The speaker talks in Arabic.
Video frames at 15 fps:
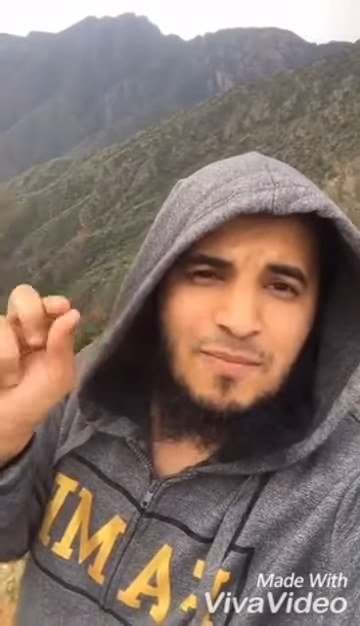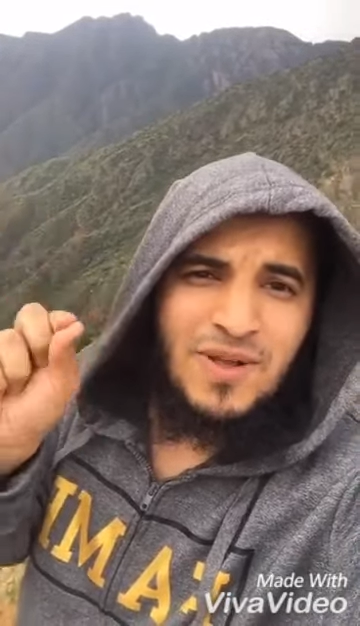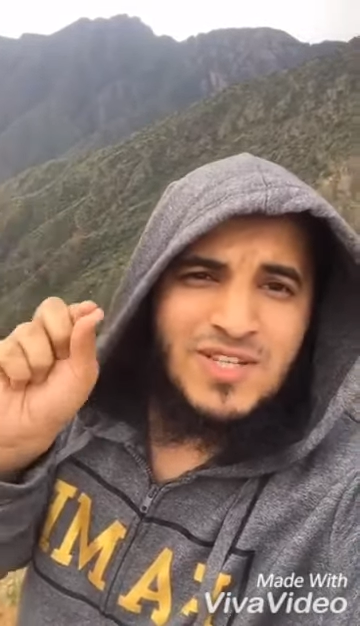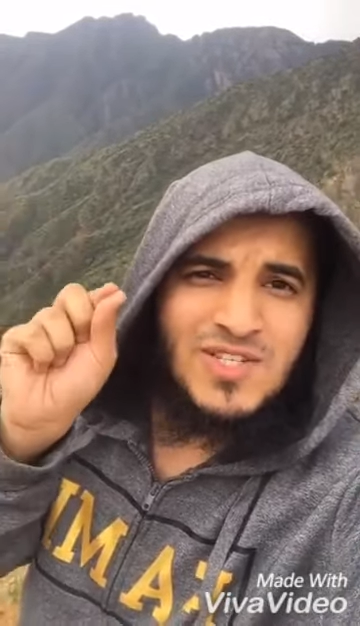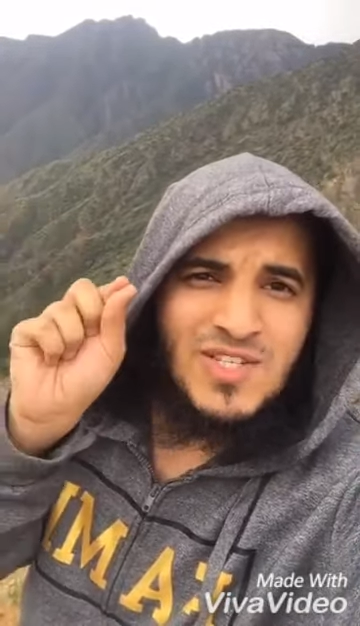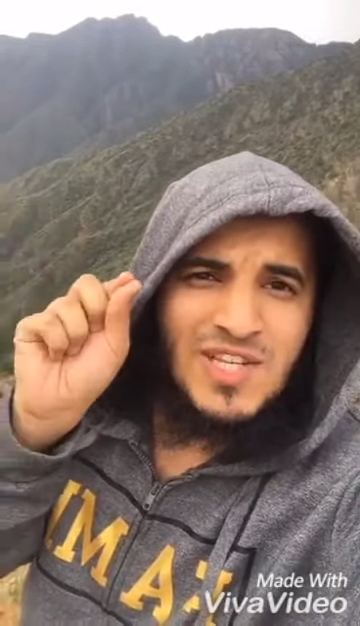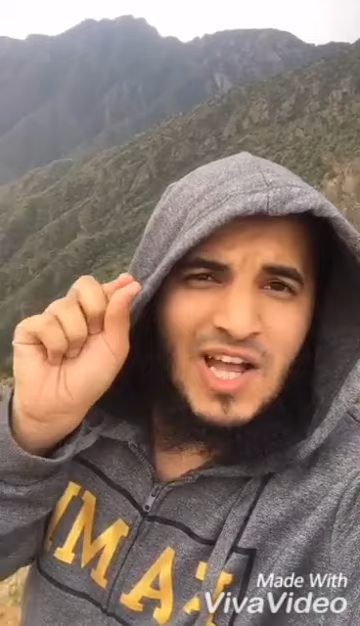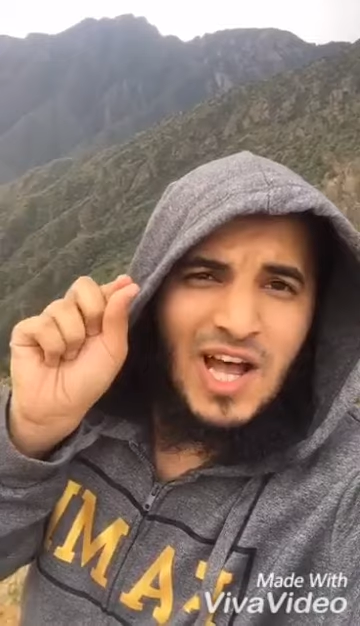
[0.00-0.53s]

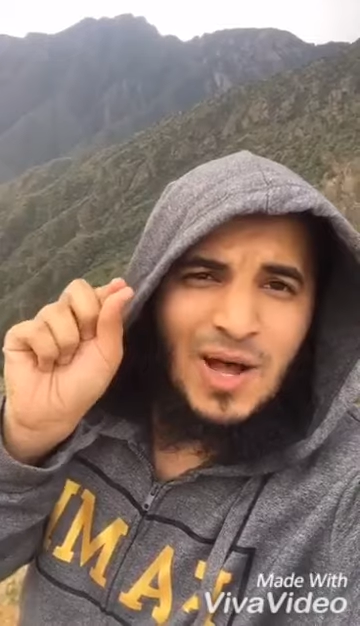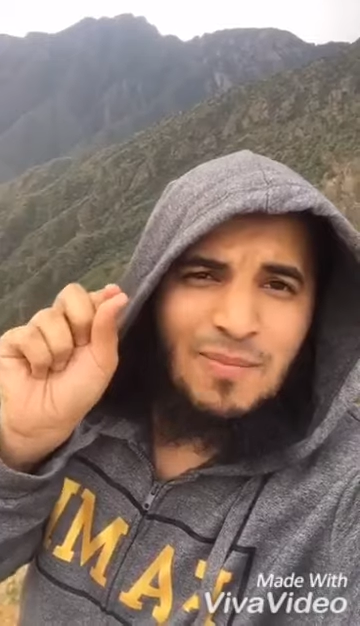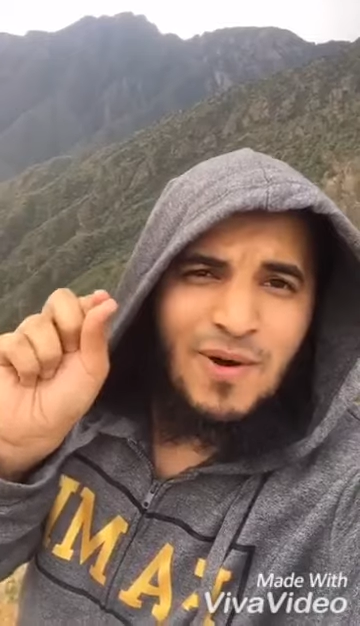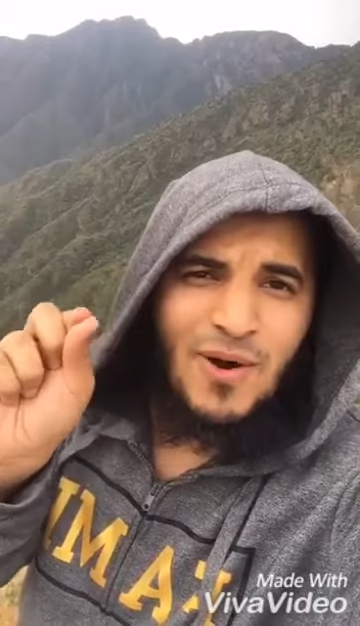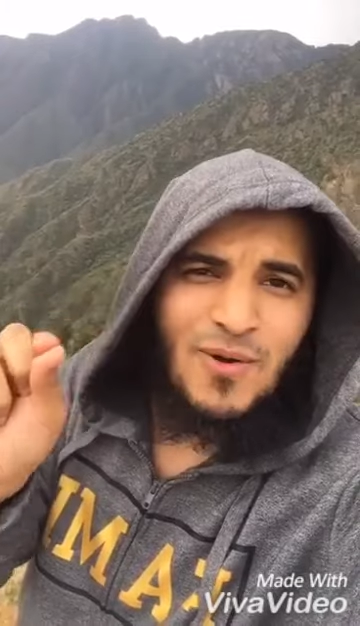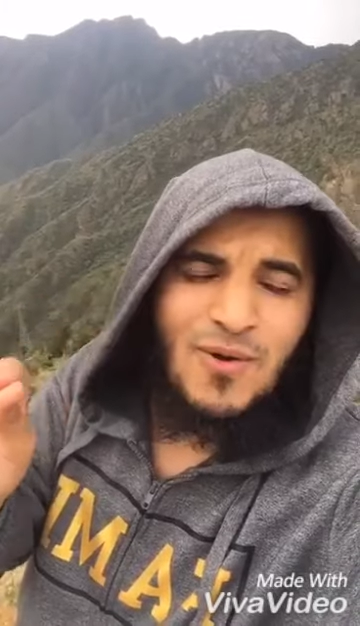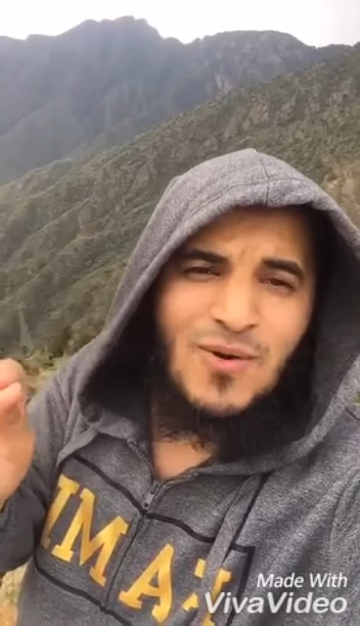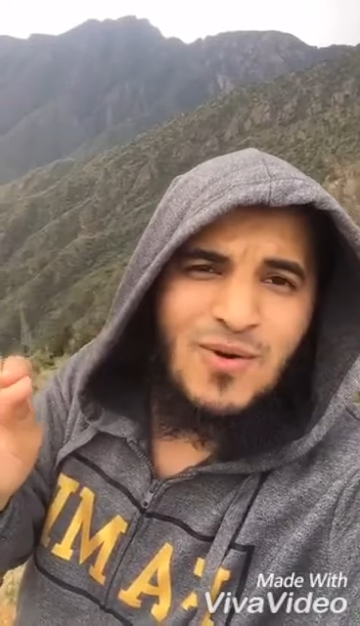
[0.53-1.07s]
من
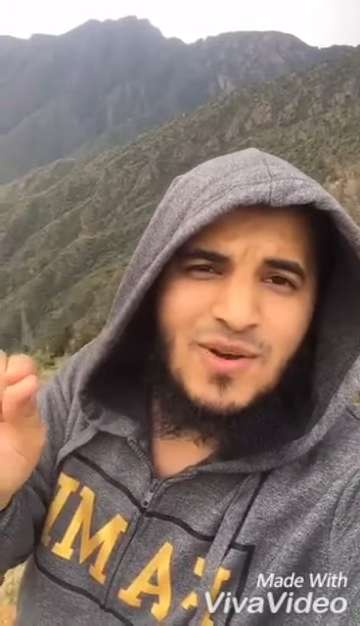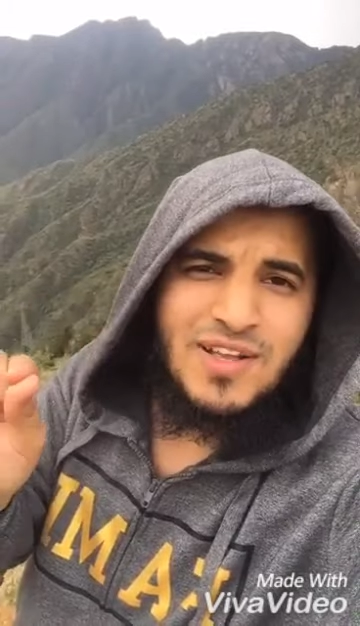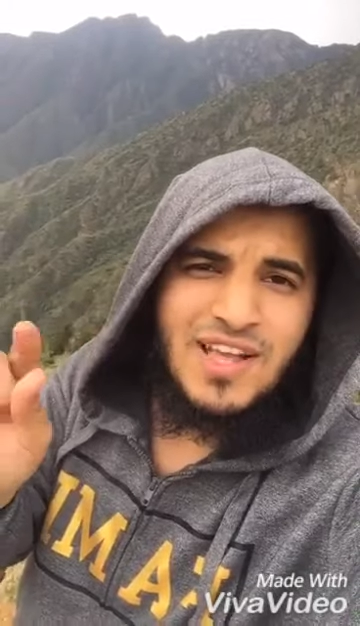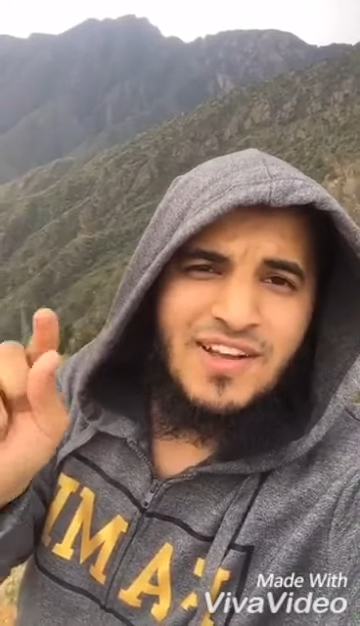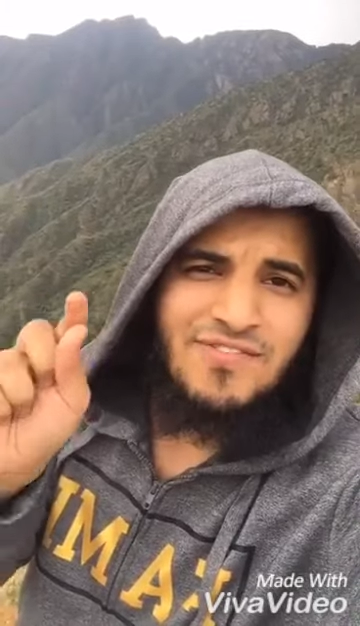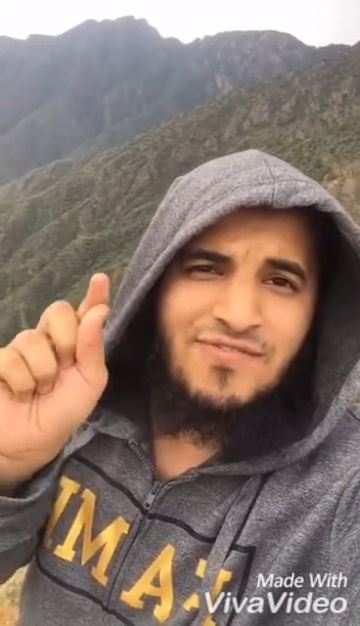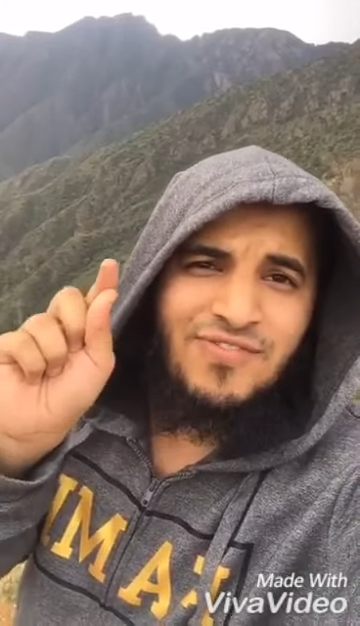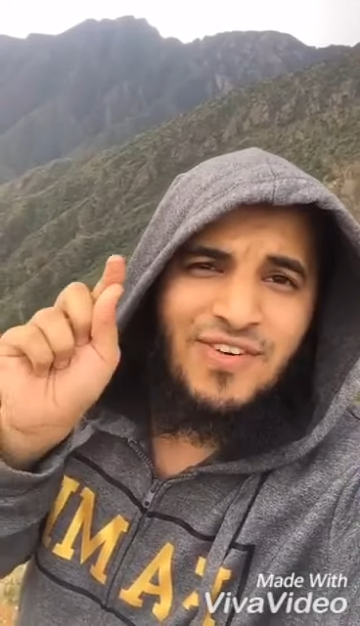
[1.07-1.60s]
صامه
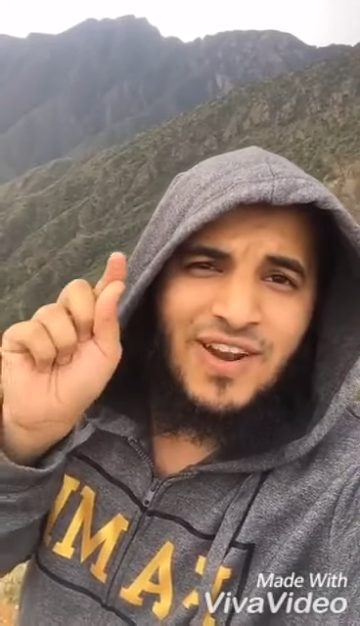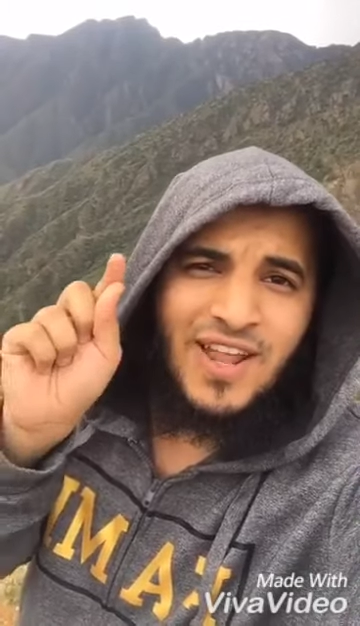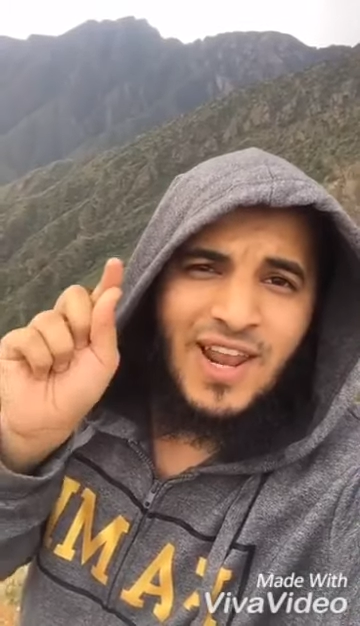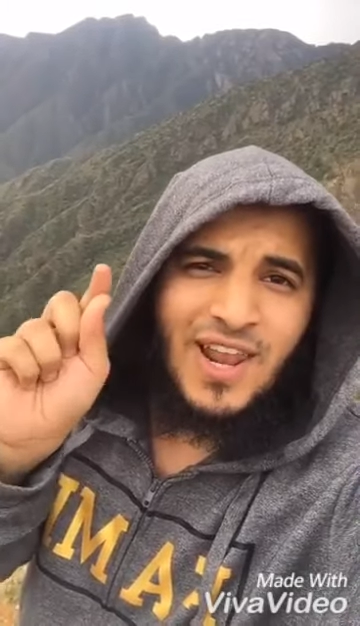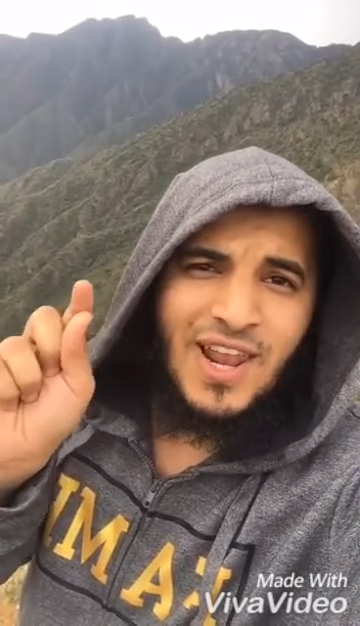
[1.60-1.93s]
كفر